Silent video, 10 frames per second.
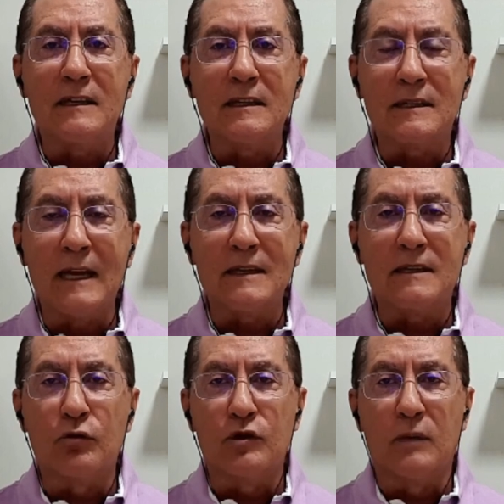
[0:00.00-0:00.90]
na
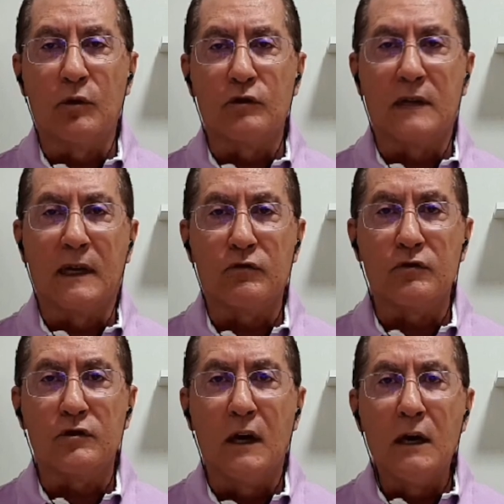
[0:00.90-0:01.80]
insistência do time do
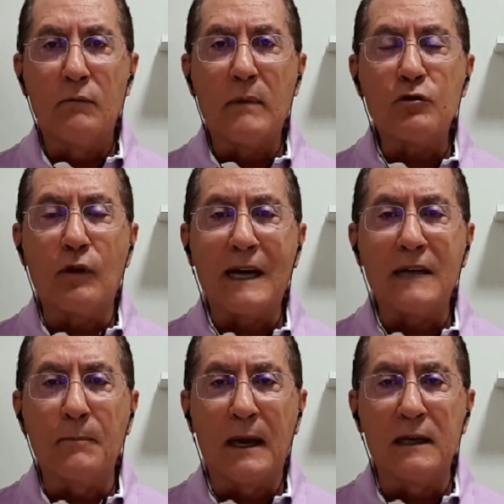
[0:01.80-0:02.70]
Santos. Uma
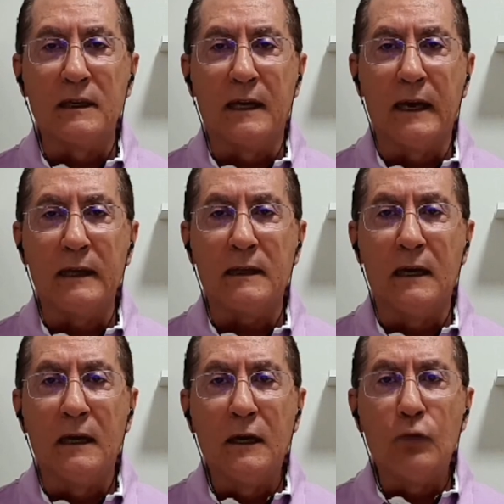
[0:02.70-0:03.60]
jogada pela
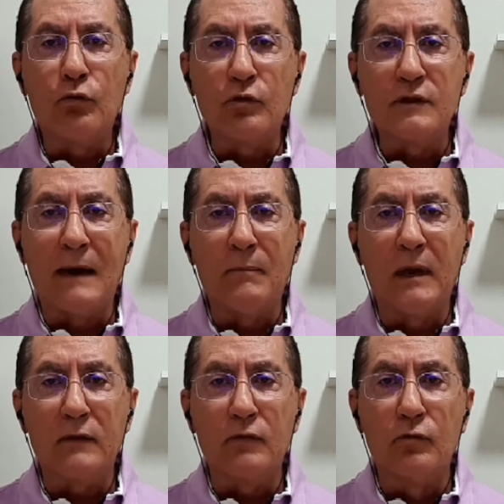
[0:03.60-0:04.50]
direita, o
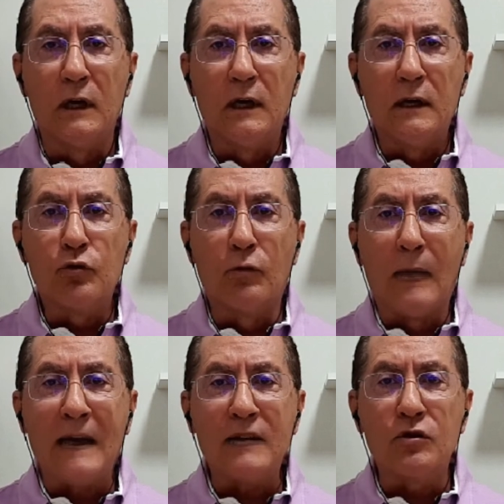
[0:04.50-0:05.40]
cruzamento do
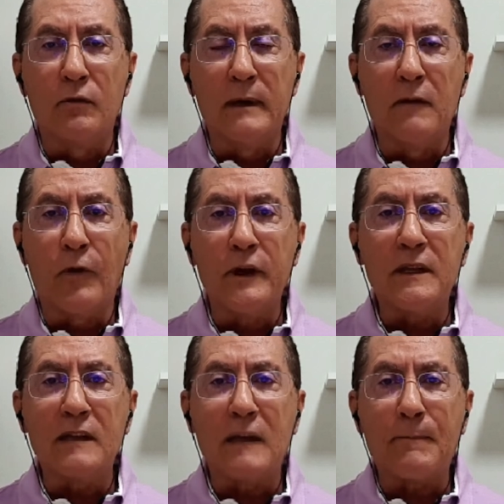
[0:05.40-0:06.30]
Madison, ele
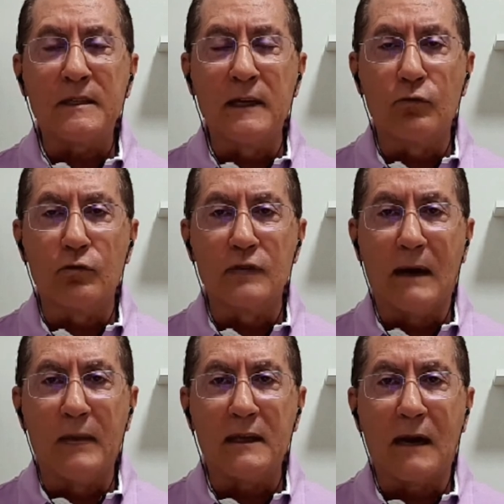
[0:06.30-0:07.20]
foi tentar fazer um
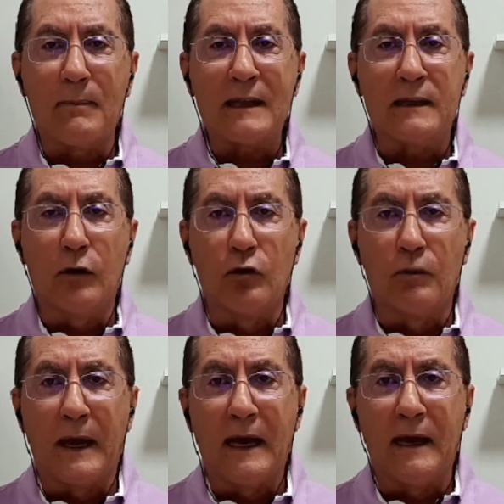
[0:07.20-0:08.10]
cruzamento, ela bateu
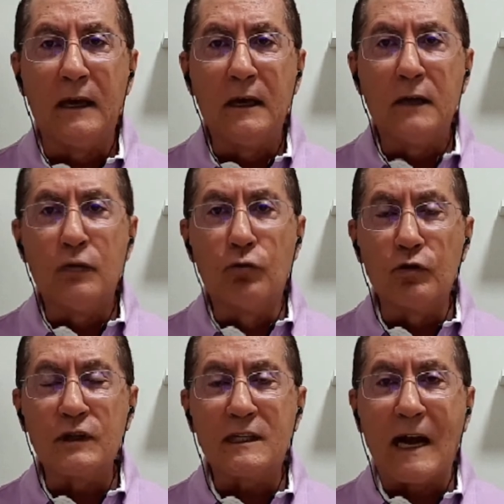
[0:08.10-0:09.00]
no pé
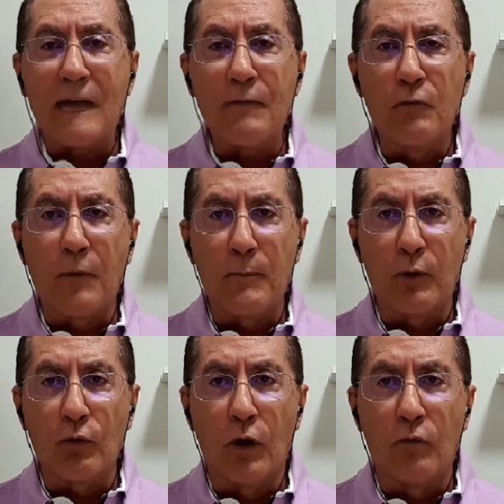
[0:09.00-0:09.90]
do Sábio e
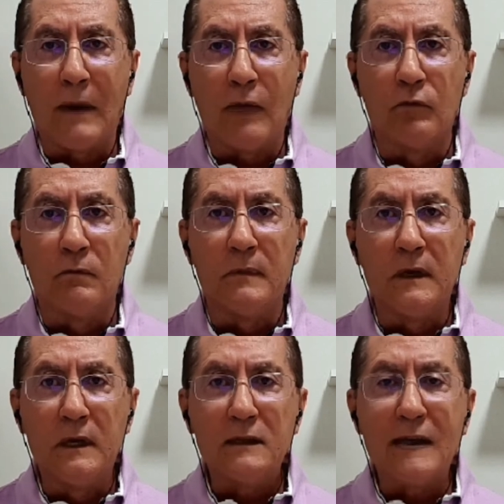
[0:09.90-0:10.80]
foi para o gol 1 a
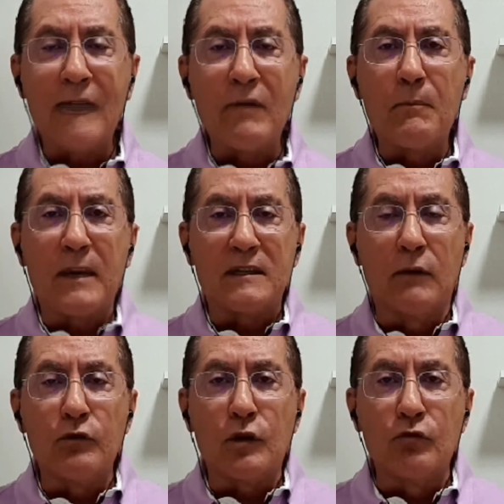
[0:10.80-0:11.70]
1 Dava a
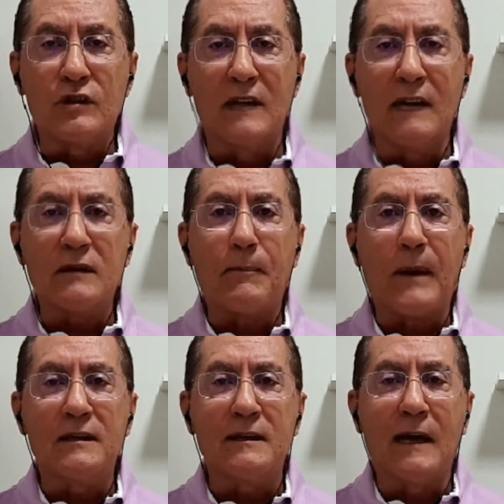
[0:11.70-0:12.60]
impressão de que o Santos,
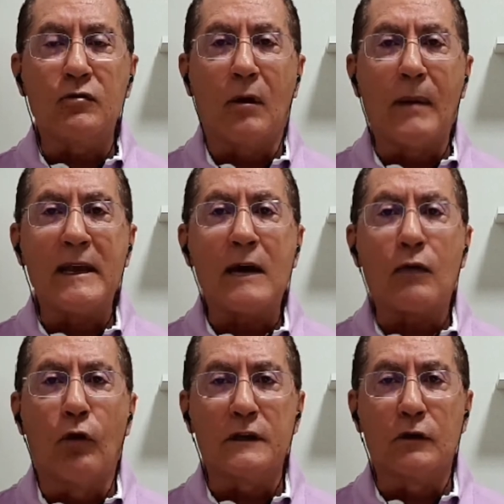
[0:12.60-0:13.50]
a partir dali,
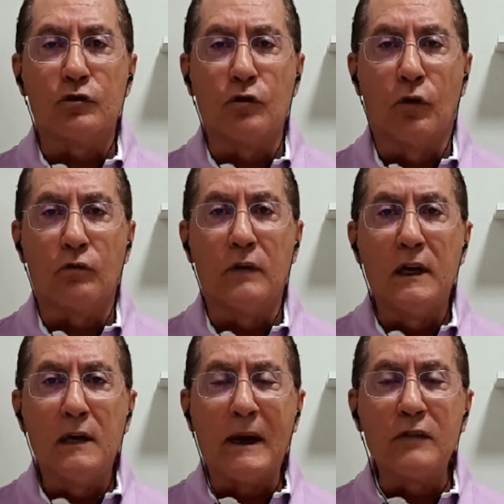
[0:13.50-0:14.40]
tomaria conta do jogo,
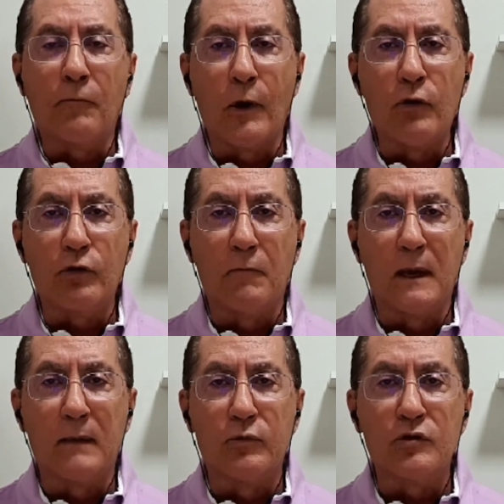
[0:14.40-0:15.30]
mas não foi o
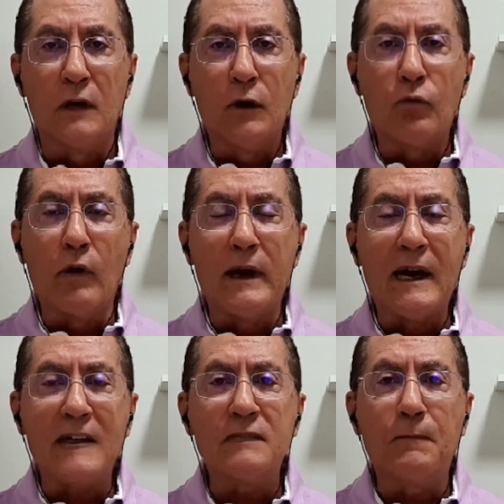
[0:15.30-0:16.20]
que vimos. O
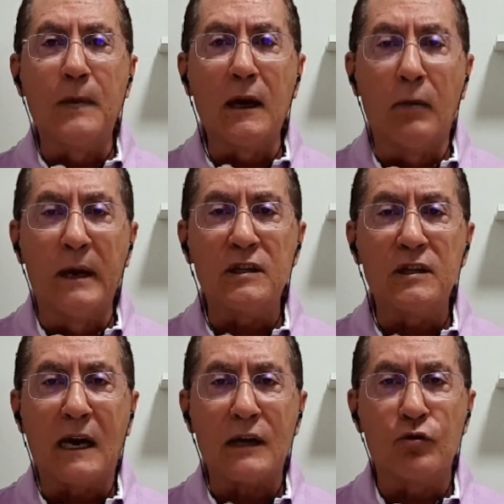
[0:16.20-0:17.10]
Goiás
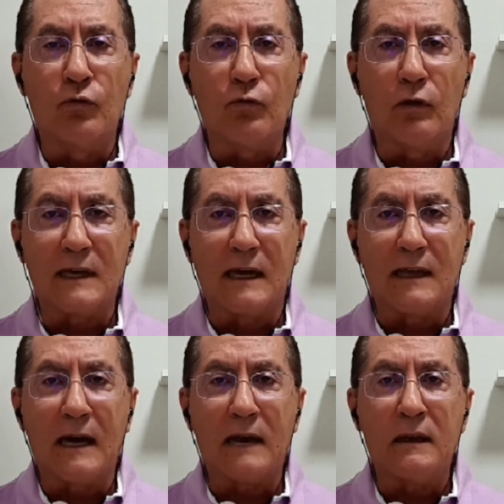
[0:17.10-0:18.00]
finalmente encaixou um
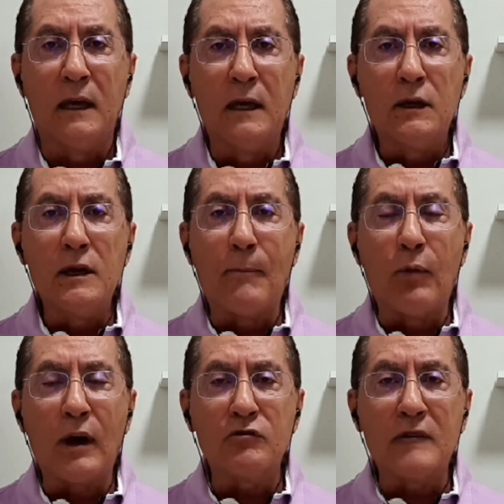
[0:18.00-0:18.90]
contra-ataque e
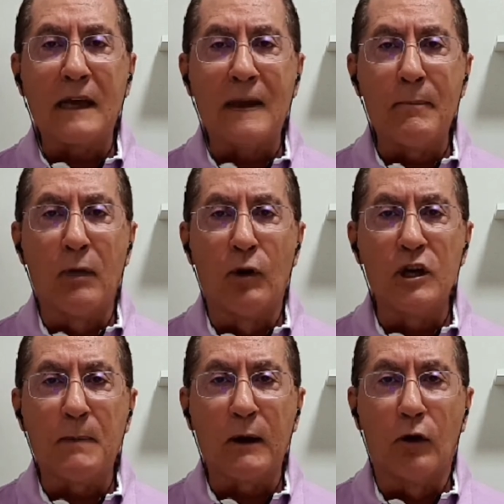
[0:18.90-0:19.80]
a bola do Dadá
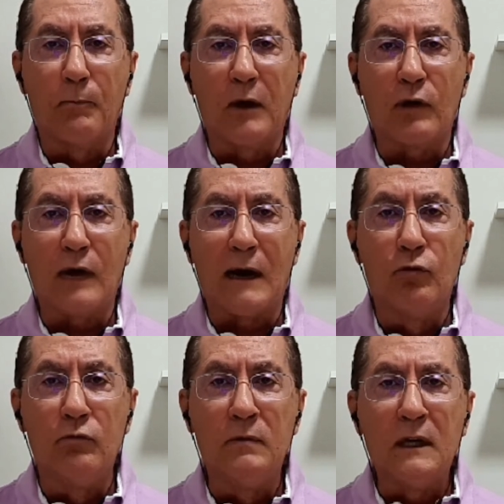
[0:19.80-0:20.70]
Belmonte pegou o Pedro
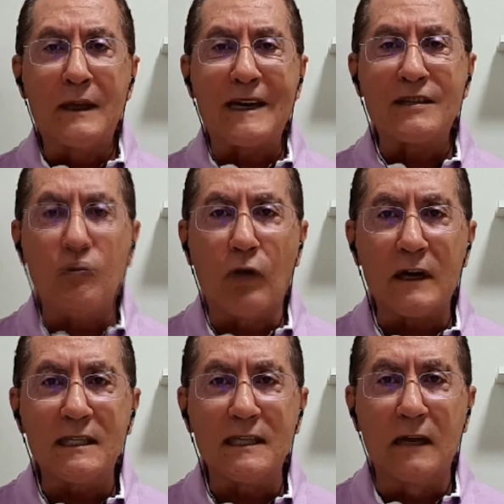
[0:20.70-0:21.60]
Raul nas
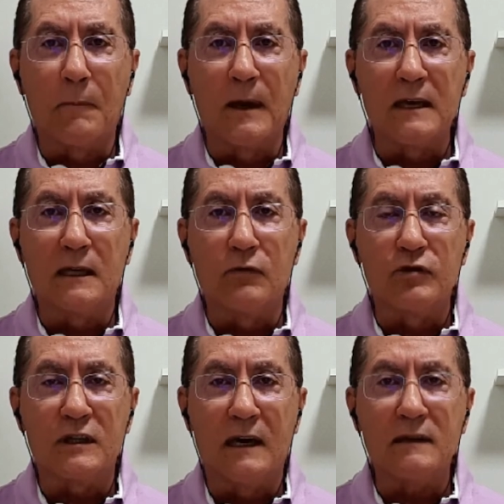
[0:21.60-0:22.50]
costas da defesa
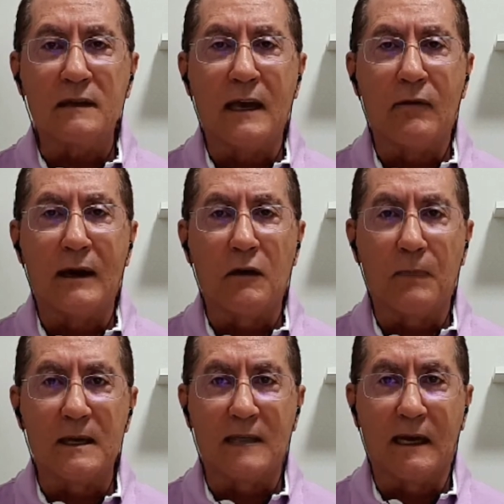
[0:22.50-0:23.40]
do Santos, que é uma
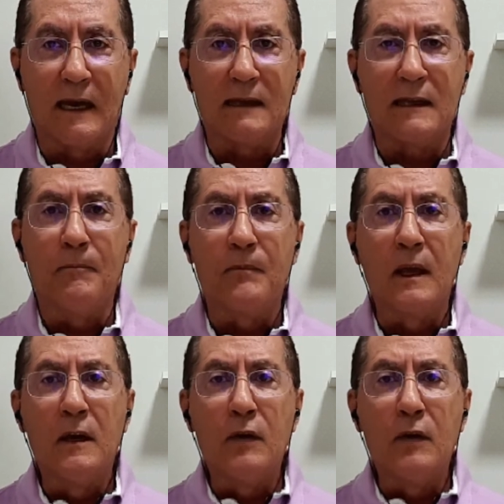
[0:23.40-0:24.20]
defesa lenta.